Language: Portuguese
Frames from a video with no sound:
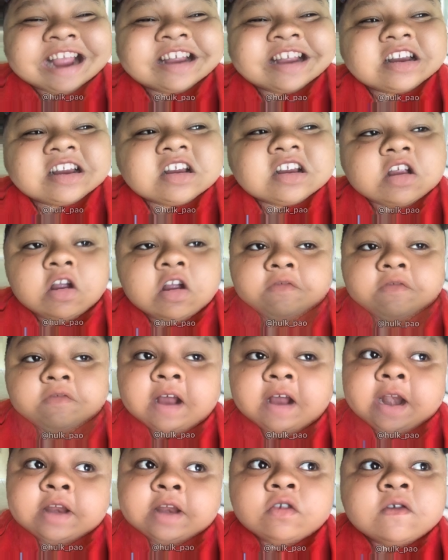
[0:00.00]
Eu
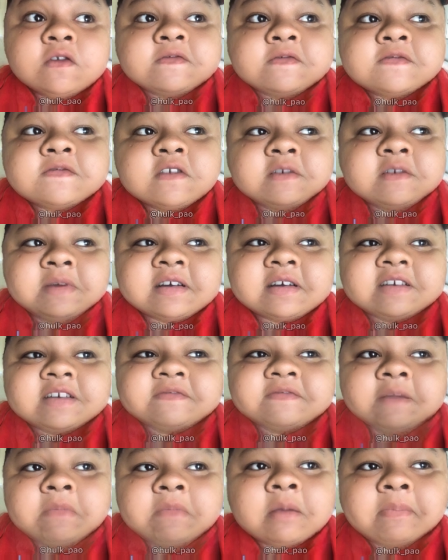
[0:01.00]
falei, não fuma, que faz
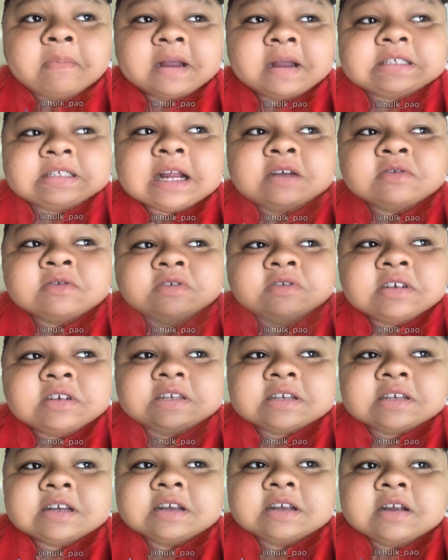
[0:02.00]
mal pra saúde.
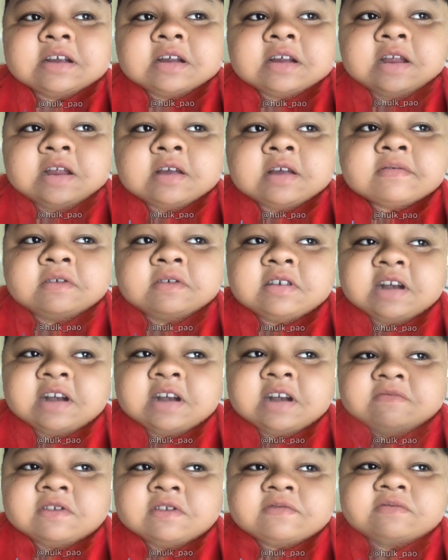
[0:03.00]
Ele falou, não, eu
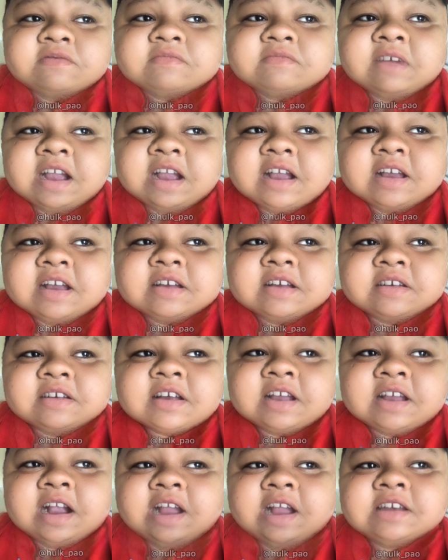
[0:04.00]
vou fumar, é
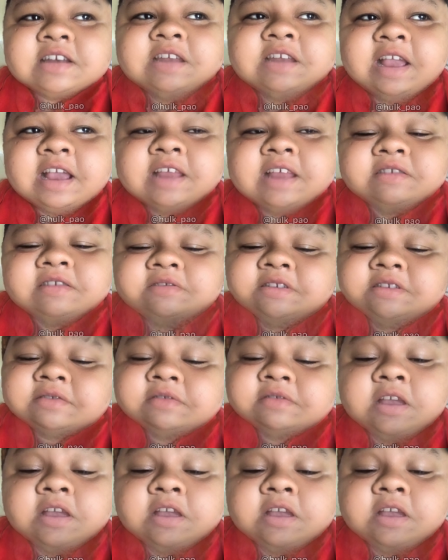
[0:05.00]
caderno, não sei o que.